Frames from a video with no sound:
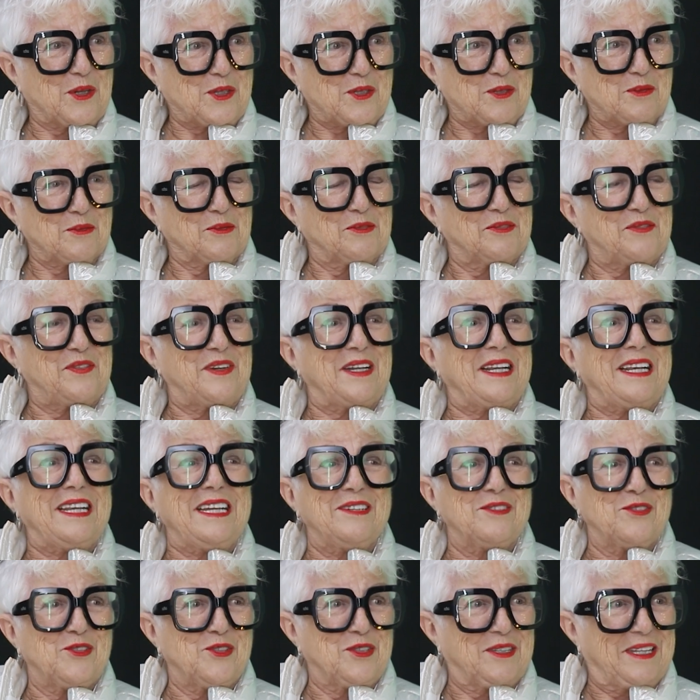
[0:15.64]
ótimo,
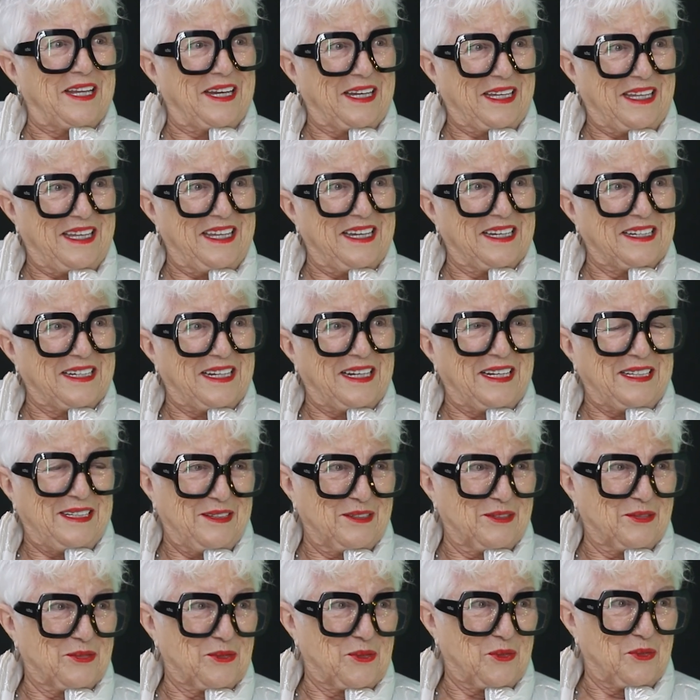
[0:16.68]
feliz de estar aqui,
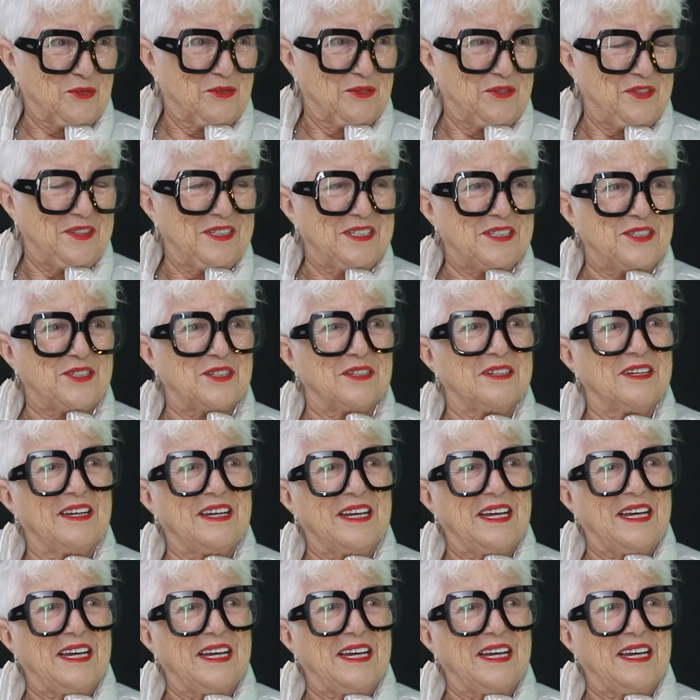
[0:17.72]
agradeço o convite